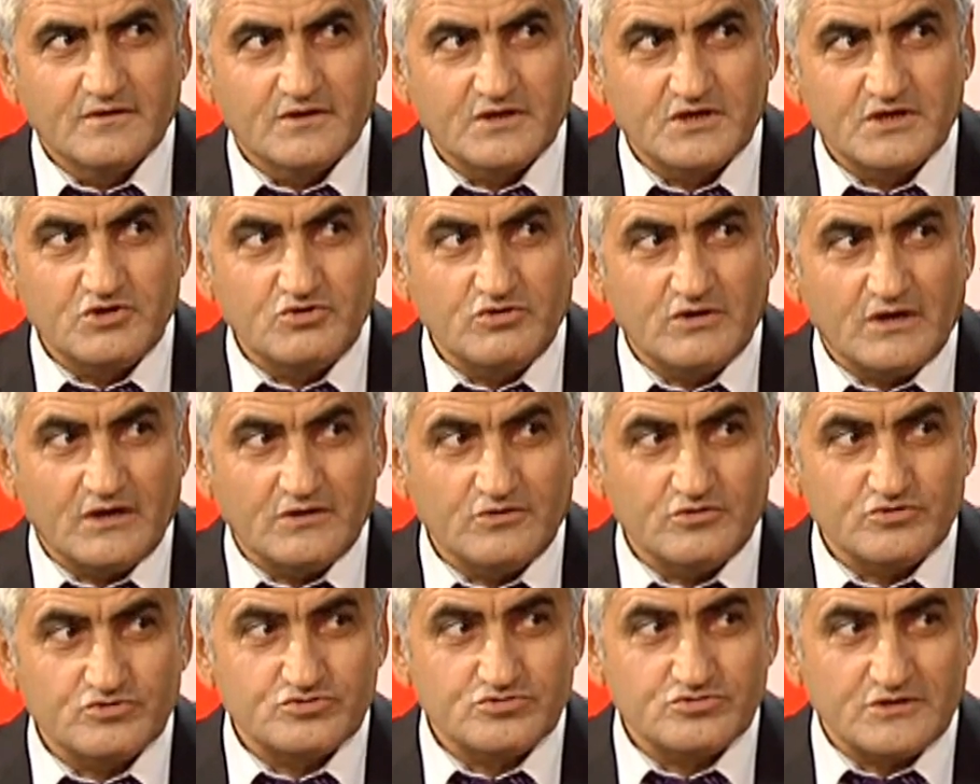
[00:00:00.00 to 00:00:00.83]
Kilo
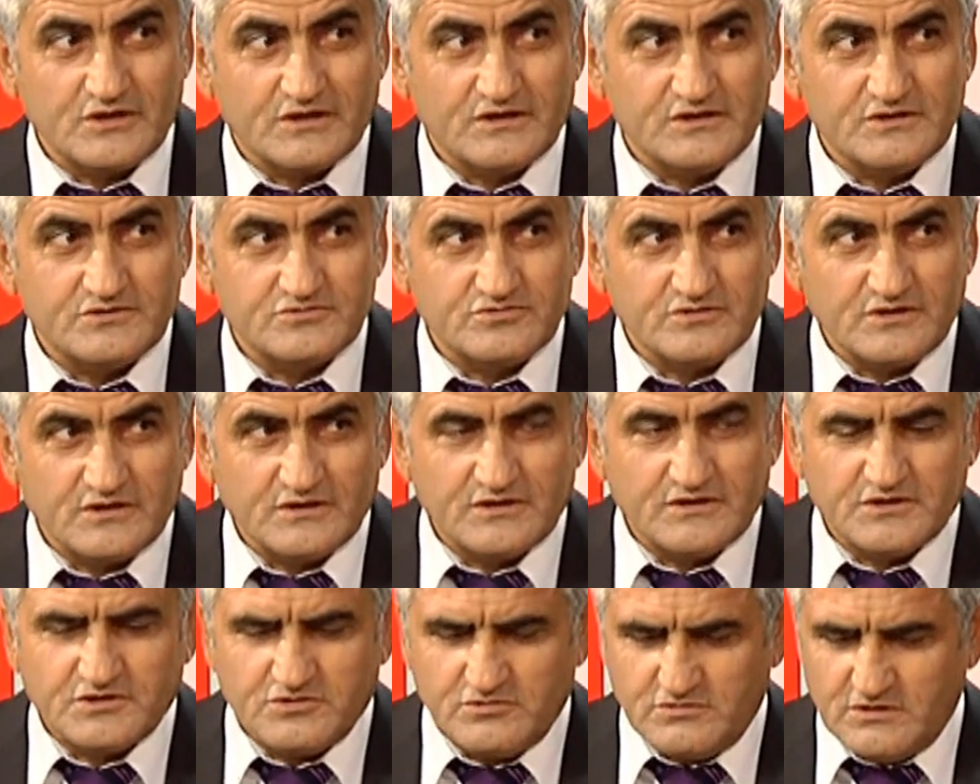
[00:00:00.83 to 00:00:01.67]
alıyor. Sürekli
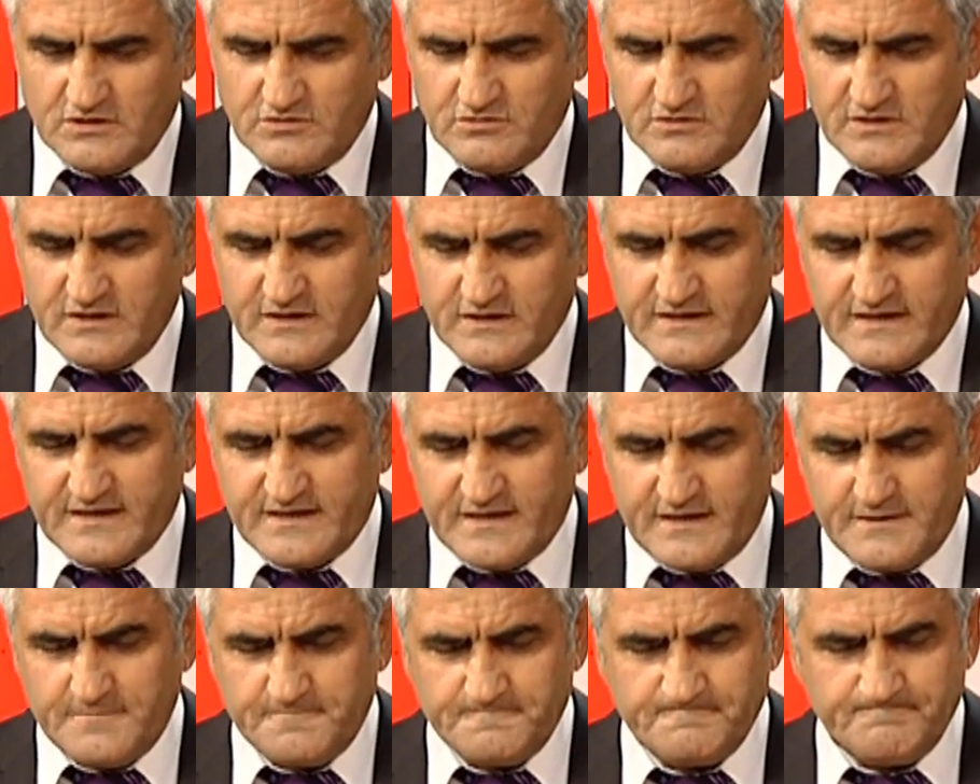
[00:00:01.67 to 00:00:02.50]
sürekli kilo alıyorlar.
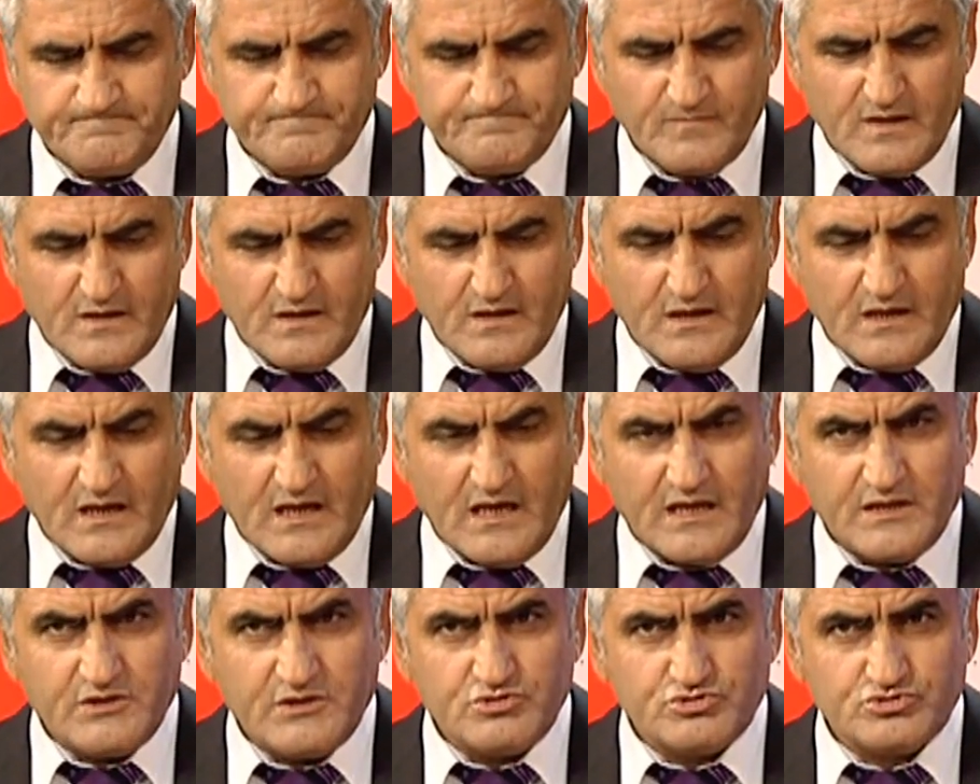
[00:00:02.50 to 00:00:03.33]
Neden?
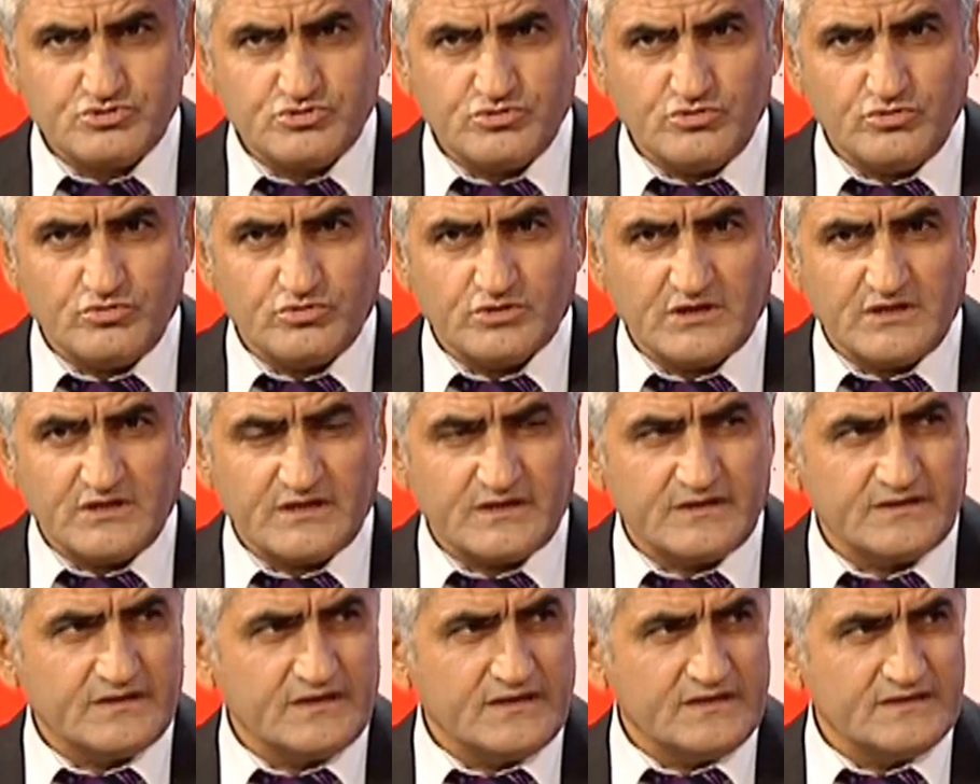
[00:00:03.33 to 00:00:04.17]
Endüstri
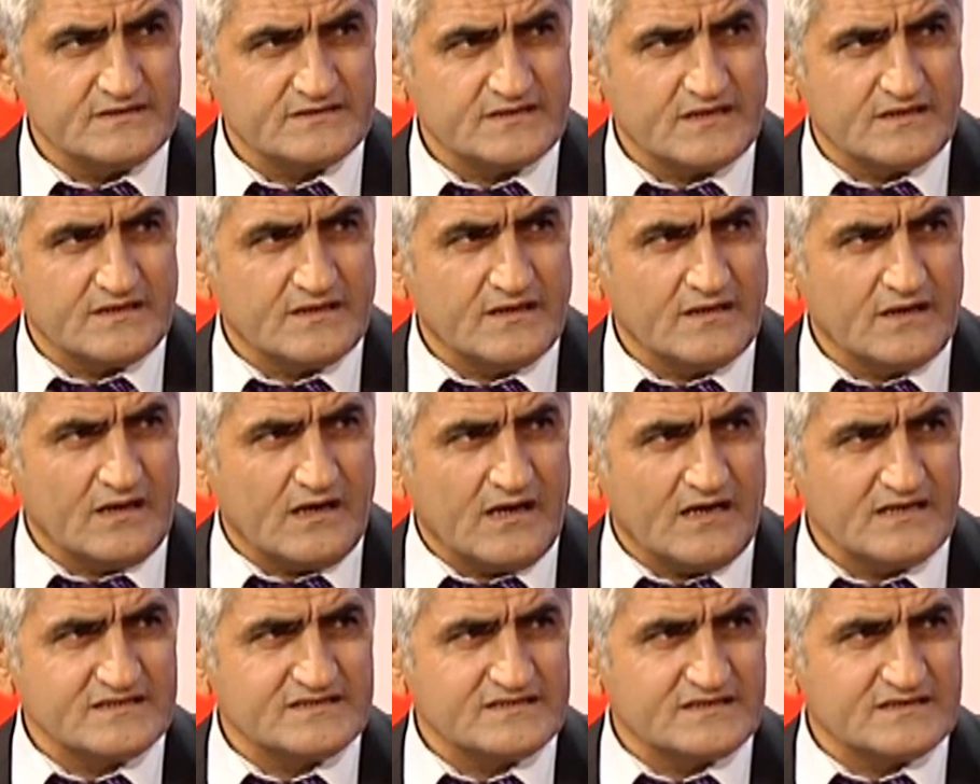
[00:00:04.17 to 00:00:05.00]
ülkelerinde insanlar
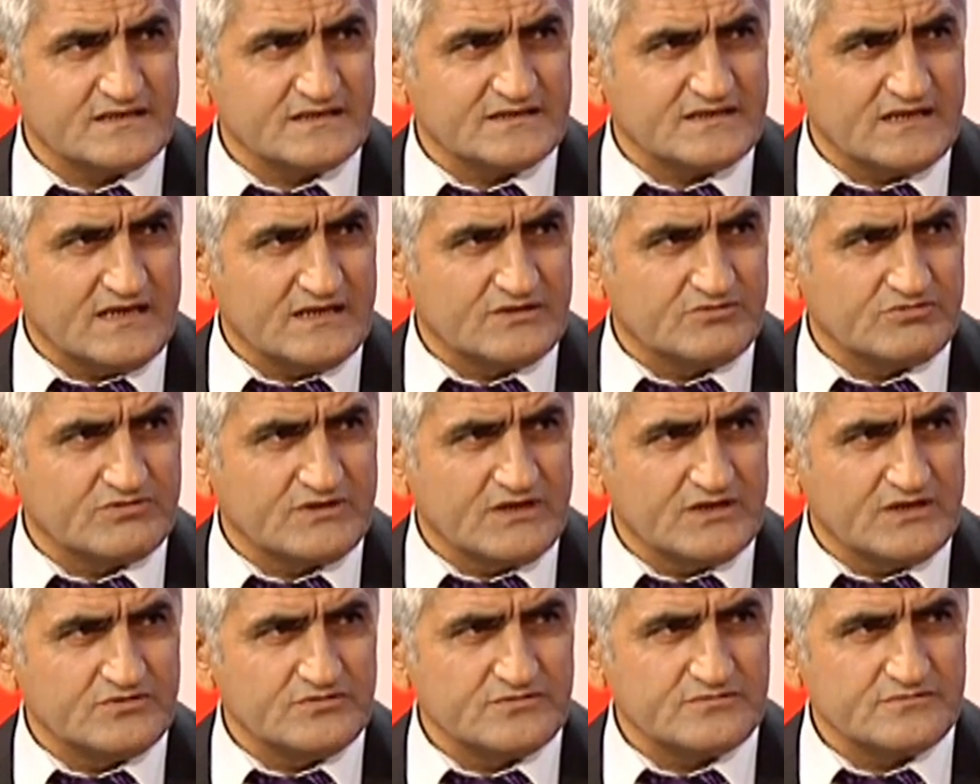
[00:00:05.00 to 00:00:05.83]
hazır gıda
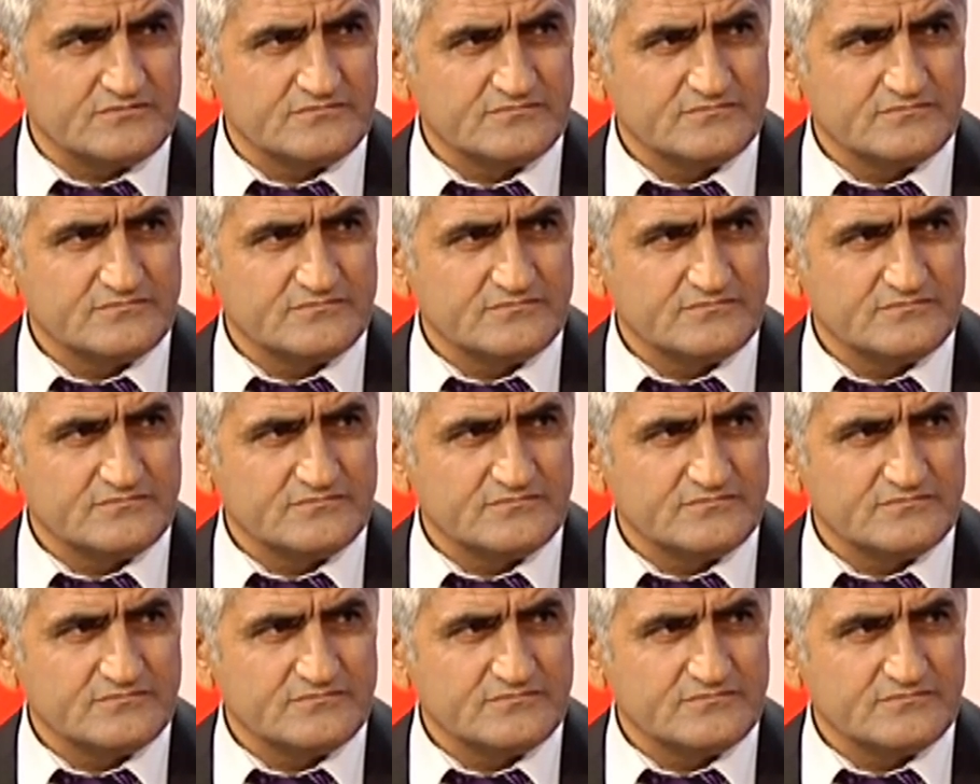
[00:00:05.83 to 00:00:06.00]
tüketiyor.